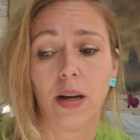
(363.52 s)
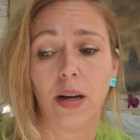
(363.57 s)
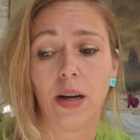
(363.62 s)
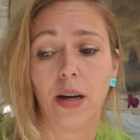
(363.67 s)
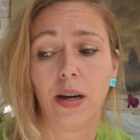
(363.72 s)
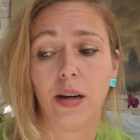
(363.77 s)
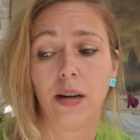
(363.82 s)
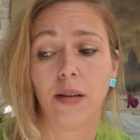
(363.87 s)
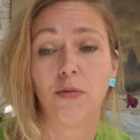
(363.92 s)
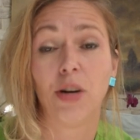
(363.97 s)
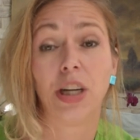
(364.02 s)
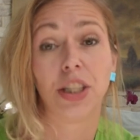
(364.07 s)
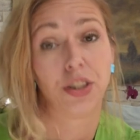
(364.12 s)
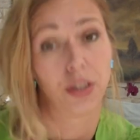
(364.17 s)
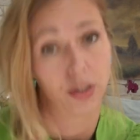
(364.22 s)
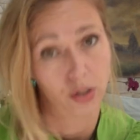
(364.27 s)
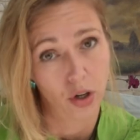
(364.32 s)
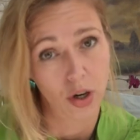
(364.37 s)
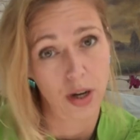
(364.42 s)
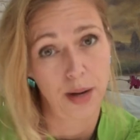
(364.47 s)
e,
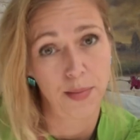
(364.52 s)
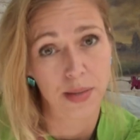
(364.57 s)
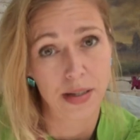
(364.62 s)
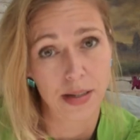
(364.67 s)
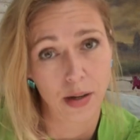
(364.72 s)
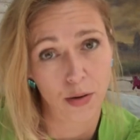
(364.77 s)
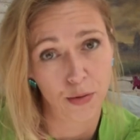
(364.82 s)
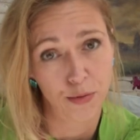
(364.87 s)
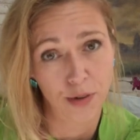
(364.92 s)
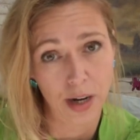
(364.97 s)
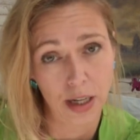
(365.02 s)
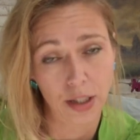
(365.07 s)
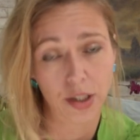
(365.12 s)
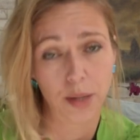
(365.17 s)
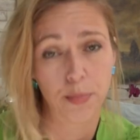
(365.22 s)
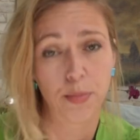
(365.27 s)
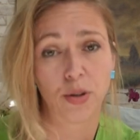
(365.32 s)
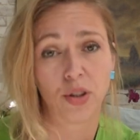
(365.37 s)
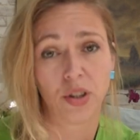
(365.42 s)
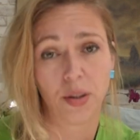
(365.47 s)
właśnie trochę mi
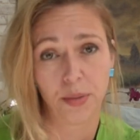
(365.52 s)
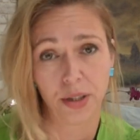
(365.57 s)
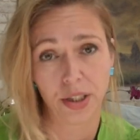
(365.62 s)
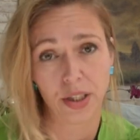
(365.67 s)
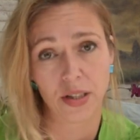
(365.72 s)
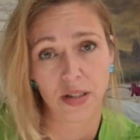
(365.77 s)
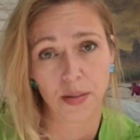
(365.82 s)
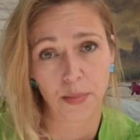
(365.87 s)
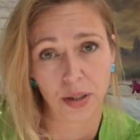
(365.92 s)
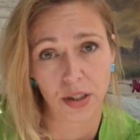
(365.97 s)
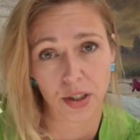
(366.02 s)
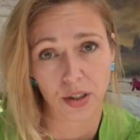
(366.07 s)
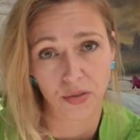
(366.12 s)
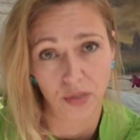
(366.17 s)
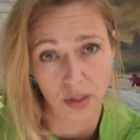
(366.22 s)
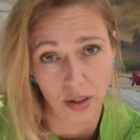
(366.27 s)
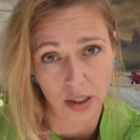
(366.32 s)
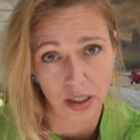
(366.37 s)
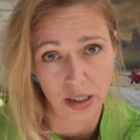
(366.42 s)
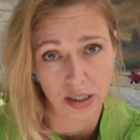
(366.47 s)
zaufacie, pogrzebiecie sobie też w
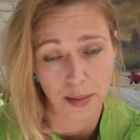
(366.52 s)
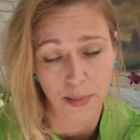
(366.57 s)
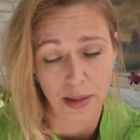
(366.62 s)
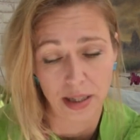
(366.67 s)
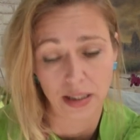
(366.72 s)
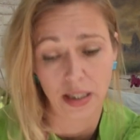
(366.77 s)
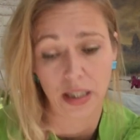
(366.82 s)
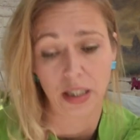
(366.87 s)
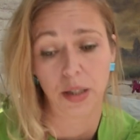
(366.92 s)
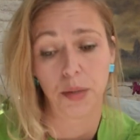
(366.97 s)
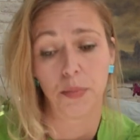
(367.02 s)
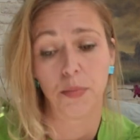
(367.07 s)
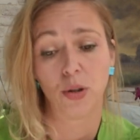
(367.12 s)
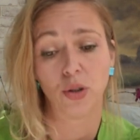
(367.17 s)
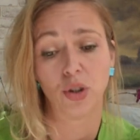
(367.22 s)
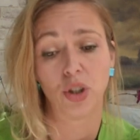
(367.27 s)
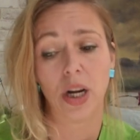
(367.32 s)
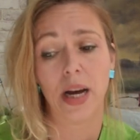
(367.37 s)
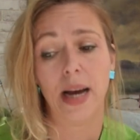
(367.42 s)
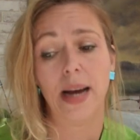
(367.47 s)
innych tematach i
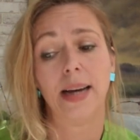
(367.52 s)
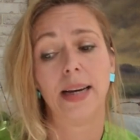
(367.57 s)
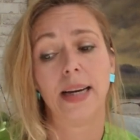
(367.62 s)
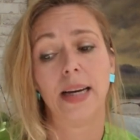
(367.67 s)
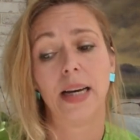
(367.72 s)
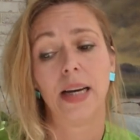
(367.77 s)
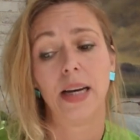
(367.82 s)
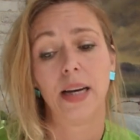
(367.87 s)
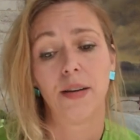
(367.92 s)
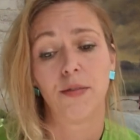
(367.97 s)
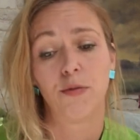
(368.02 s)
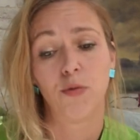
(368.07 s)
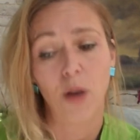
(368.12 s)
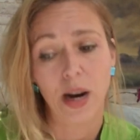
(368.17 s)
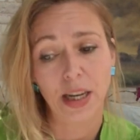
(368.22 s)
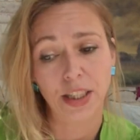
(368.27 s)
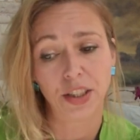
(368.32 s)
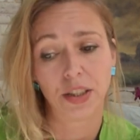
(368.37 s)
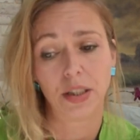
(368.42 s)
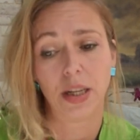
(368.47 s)
może
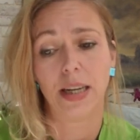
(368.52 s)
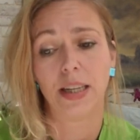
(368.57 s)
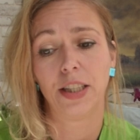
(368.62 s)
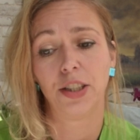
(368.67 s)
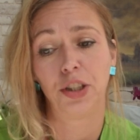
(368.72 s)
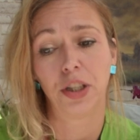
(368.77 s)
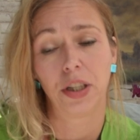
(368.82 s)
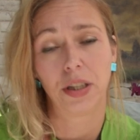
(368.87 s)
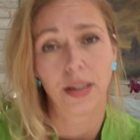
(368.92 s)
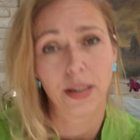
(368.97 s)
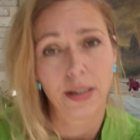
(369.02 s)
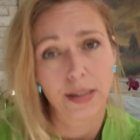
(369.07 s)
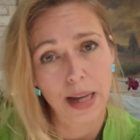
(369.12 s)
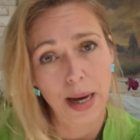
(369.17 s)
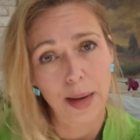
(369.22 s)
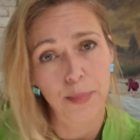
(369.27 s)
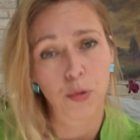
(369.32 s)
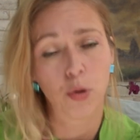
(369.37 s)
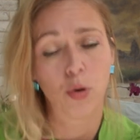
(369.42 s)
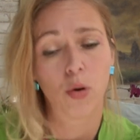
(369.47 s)
właśnie dzięki
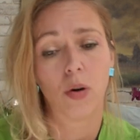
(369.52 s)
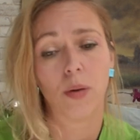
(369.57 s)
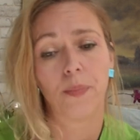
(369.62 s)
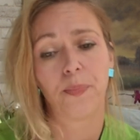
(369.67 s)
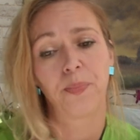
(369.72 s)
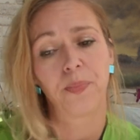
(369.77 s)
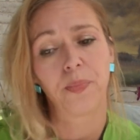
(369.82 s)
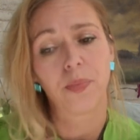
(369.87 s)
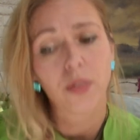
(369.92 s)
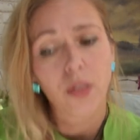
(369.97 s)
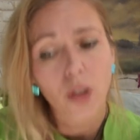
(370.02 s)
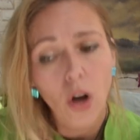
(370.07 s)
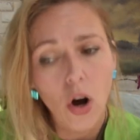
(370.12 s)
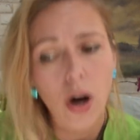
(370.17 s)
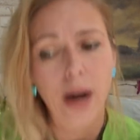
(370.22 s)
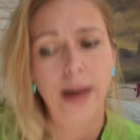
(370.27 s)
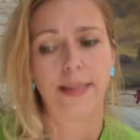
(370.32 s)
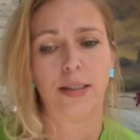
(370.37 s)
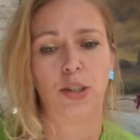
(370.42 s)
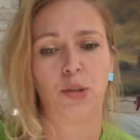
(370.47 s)
temu
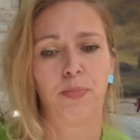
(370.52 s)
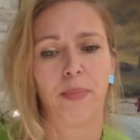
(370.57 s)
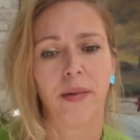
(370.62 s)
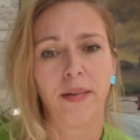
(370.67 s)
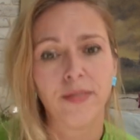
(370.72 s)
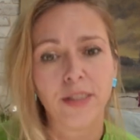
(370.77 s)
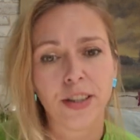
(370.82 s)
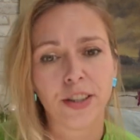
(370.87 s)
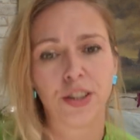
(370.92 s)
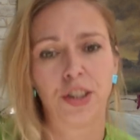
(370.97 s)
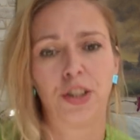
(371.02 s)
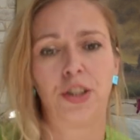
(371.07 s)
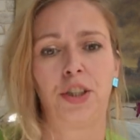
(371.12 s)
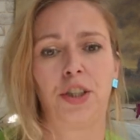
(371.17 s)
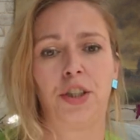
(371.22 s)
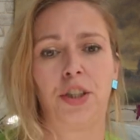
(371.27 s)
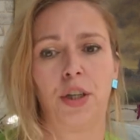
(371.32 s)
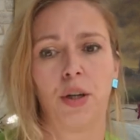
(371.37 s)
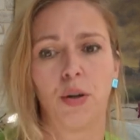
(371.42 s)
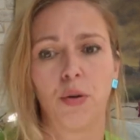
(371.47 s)
trochę też pewne rzeczy
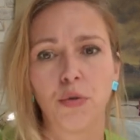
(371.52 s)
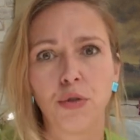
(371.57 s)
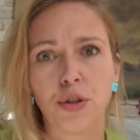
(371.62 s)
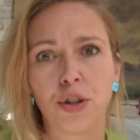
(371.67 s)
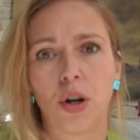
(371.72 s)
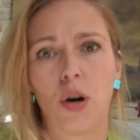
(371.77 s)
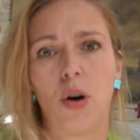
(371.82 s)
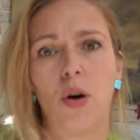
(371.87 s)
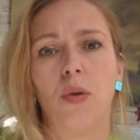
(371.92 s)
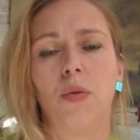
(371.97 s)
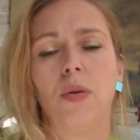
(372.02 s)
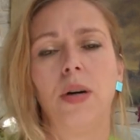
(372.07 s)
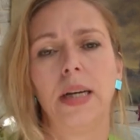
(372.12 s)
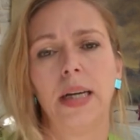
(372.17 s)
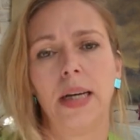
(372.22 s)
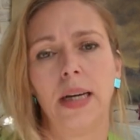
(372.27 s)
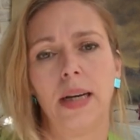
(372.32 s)
się ruszą,